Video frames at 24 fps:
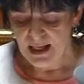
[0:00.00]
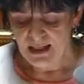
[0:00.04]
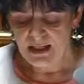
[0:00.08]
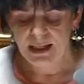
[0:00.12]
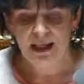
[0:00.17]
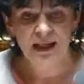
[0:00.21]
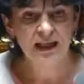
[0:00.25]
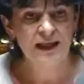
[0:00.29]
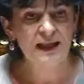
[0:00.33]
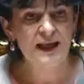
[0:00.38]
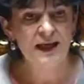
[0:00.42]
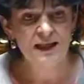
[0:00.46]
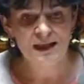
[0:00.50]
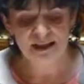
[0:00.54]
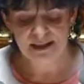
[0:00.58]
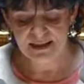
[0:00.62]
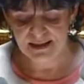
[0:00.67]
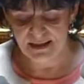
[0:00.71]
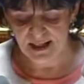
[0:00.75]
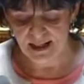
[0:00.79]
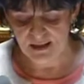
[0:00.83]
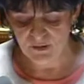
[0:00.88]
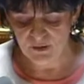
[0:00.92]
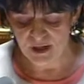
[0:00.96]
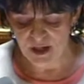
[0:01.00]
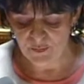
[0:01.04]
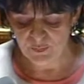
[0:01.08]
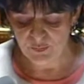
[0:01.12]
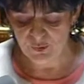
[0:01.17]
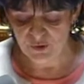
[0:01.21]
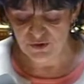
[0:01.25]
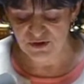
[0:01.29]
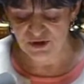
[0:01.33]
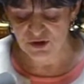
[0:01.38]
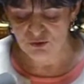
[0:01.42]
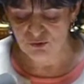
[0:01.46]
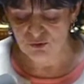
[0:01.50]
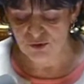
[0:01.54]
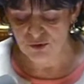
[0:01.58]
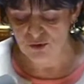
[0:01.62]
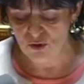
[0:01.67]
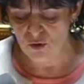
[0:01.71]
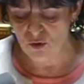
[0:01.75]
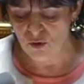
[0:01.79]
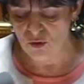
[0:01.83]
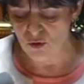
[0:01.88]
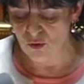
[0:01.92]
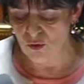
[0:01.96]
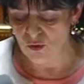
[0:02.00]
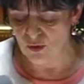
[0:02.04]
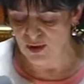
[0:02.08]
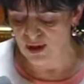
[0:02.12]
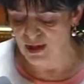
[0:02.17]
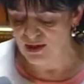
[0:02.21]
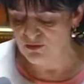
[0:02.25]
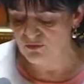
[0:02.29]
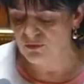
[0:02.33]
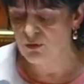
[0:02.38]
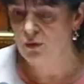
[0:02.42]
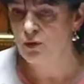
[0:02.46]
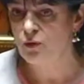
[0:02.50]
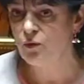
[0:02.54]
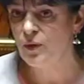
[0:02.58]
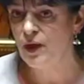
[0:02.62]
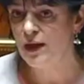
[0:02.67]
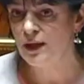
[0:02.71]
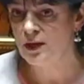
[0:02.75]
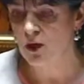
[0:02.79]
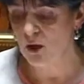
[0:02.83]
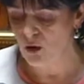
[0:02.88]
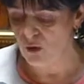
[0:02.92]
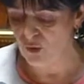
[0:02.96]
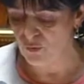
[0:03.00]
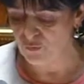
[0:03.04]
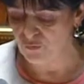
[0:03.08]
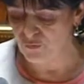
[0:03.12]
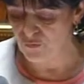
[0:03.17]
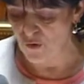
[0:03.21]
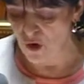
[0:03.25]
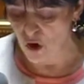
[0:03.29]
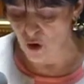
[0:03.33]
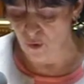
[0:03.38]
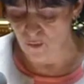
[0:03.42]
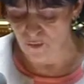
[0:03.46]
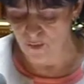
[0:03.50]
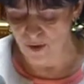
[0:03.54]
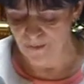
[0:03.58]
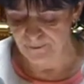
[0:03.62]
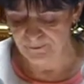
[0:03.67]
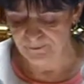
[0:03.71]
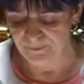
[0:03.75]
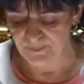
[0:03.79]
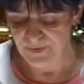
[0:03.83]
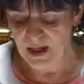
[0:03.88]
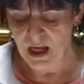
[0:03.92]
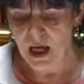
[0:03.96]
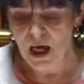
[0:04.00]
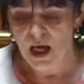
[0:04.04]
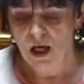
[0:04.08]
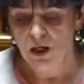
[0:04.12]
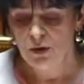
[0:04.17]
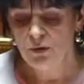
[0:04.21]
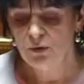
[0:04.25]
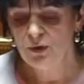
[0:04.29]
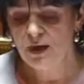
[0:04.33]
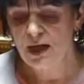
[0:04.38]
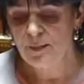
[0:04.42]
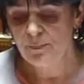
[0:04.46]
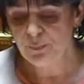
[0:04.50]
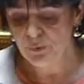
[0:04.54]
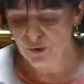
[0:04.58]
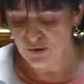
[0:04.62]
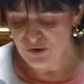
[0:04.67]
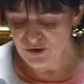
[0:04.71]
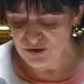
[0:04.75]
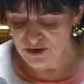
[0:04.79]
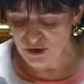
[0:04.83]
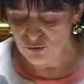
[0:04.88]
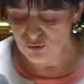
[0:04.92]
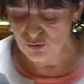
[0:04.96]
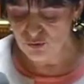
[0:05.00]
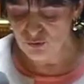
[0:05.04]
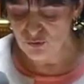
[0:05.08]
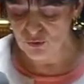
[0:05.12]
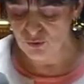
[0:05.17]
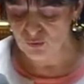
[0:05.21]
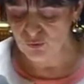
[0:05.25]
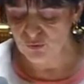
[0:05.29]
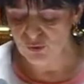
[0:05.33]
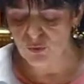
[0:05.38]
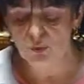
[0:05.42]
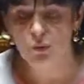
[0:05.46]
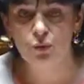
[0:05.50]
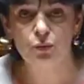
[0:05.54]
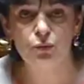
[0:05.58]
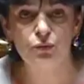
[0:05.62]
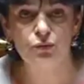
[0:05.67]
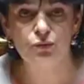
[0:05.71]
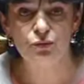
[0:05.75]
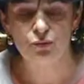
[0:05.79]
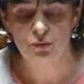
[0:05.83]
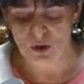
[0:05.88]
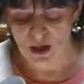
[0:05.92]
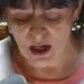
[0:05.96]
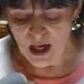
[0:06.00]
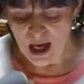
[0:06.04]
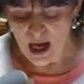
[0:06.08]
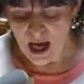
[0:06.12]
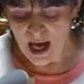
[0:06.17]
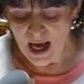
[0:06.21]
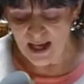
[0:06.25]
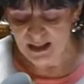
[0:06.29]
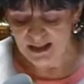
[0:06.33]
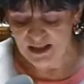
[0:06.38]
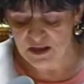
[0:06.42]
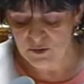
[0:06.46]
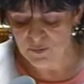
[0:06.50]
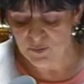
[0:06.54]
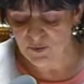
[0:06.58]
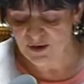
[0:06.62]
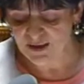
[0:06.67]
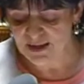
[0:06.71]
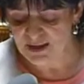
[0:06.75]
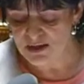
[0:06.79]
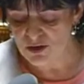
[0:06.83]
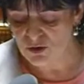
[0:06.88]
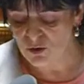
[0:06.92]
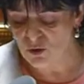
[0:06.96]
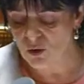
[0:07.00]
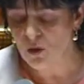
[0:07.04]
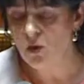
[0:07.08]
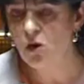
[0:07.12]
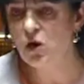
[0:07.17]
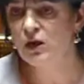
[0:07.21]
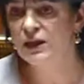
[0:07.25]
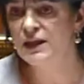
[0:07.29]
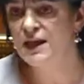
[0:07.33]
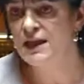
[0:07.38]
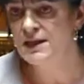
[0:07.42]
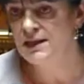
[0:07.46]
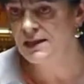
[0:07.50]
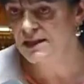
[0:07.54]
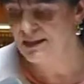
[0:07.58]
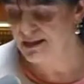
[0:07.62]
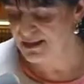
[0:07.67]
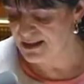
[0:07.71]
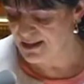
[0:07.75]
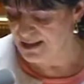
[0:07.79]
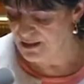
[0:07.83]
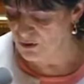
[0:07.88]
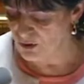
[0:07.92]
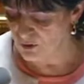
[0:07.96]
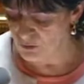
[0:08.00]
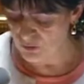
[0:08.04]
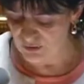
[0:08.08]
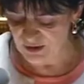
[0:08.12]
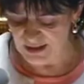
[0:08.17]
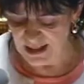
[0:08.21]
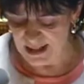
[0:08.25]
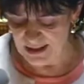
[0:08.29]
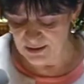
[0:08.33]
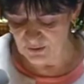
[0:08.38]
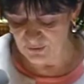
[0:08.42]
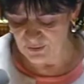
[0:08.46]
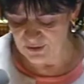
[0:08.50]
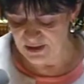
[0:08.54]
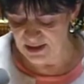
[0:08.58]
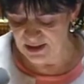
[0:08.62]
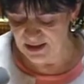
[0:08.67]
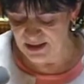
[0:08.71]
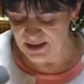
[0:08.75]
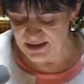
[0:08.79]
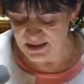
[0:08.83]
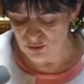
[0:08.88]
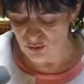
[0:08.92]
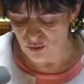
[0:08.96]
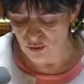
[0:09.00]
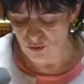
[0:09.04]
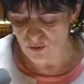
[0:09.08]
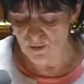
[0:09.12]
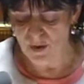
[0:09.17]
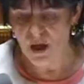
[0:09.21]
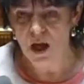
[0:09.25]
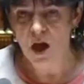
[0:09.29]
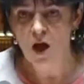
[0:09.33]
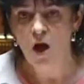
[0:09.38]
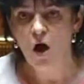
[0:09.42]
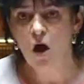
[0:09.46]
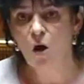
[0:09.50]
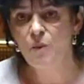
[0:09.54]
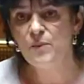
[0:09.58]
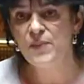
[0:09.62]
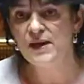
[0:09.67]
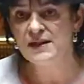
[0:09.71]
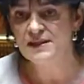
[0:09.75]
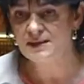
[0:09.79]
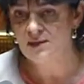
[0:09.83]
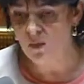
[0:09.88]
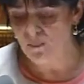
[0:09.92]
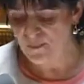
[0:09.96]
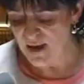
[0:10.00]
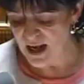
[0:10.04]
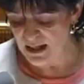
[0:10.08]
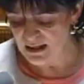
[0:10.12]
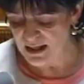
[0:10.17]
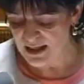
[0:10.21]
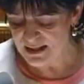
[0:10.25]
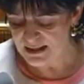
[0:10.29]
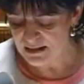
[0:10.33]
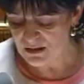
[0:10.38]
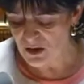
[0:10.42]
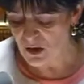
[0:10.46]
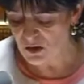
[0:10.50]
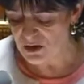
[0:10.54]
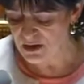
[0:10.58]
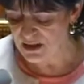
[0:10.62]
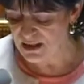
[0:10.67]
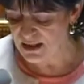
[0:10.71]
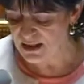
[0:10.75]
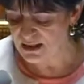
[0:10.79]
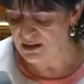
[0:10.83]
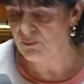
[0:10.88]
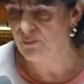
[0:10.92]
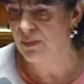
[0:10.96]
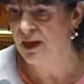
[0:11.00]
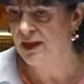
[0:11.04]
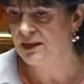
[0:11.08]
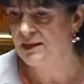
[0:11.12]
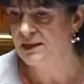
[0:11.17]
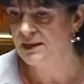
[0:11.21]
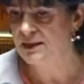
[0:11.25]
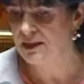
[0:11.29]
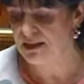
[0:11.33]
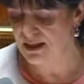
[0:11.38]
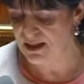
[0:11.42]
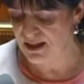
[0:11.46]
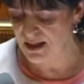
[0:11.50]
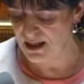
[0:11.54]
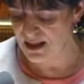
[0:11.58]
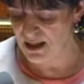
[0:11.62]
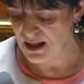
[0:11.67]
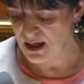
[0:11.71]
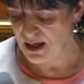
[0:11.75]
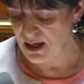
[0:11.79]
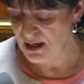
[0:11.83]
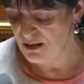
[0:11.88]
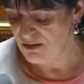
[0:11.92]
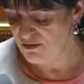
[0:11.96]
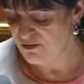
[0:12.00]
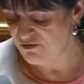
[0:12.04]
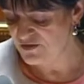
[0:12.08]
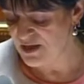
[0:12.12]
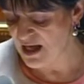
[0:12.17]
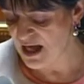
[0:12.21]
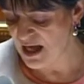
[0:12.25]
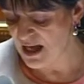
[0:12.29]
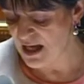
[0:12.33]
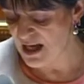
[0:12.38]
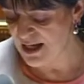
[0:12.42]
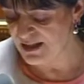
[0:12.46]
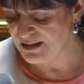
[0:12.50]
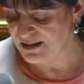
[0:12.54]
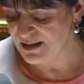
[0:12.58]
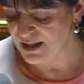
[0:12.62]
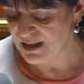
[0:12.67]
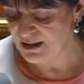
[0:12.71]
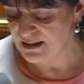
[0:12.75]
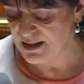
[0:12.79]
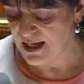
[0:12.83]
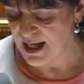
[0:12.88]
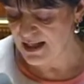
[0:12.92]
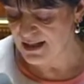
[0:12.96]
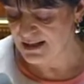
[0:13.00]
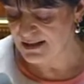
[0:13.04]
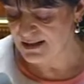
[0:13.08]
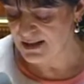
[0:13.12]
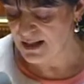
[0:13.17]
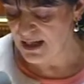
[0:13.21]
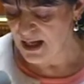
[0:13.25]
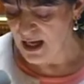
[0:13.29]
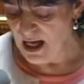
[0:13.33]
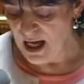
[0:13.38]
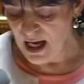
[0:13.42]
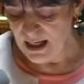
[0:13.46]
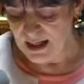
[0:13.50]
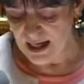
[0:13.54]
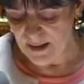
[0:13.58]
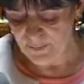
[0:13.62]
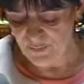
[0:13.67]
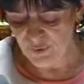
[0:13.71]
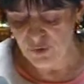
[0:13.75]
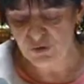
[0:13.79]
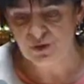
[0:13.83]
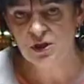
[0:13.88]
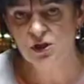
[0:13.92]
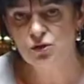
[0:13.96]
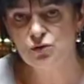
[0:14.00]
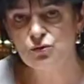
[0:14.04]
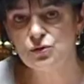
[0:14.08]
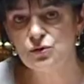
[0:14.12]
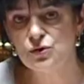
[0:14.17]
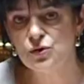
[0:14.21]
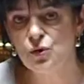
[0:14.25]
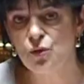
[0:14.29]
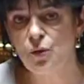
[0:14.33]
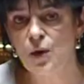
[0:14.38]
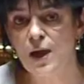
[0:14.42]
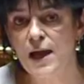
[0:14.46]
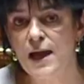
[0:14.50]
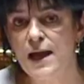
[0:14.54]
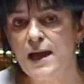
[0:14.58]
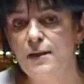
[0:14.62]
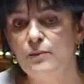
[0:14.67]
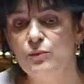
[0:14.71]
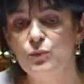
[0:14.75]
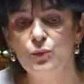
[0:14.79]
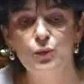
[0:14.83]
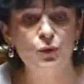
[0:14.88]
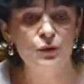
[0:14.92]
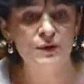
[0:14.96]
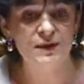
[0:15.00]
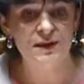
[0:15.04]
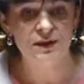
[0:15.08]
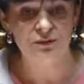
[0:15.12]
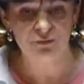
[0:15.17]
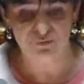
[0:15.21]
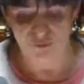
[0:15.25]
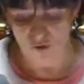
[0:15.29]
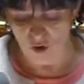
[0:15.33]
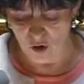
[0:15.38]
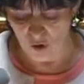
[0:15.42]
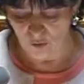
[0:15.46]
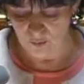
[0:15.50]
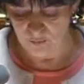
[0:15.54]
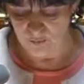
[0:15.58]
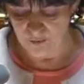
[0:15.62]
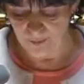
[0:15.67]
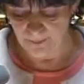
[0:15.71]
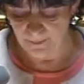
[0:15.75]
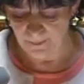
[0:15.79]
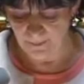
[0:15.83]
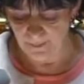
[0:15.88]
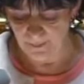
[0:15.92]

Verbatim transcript: Les réalités de la prostitution ont évolué dans leur forme. de la prostitution de rue à l'exploitation organisée dans le cadre des réseaux, en passant par l'escorting pratiqué via Internet, la prostitution est multiforme.